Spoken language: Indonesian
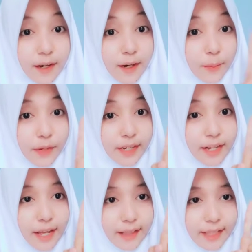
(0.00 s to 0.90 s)
Gambar di
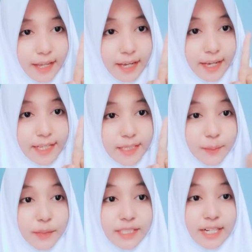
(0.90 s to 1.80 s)
atas
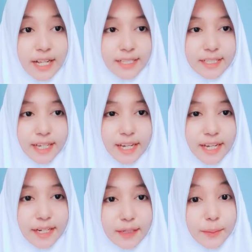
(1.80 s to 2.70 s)

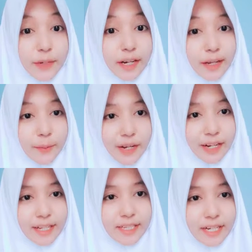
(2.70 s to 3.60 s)
menjelaskan
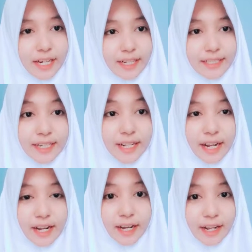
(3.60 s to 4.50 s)
bagaimana cara
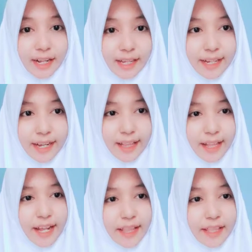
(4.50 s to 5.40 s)
sederhana
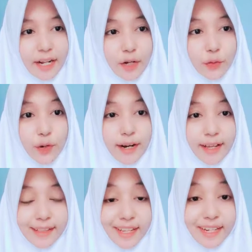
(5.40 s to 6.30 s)
ikatan antara dua
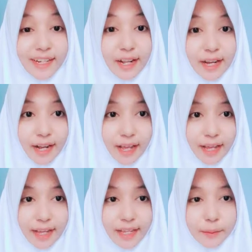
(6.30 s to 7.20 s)
rantai
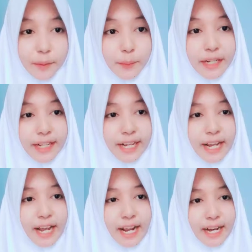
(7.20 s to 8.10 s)
DNA yang memiliki
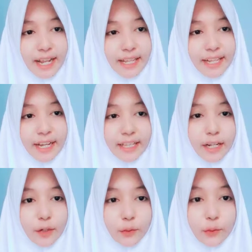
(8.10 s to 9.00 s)
arah
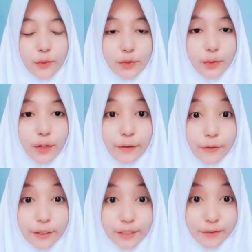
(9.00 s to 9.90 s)
ikatan gugus gula
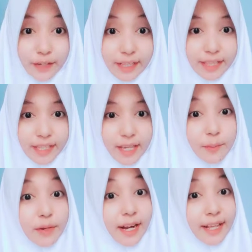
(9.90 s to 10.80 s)
fosfat
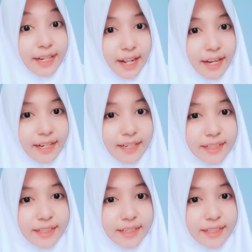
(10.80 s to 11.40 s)
yang berlainan.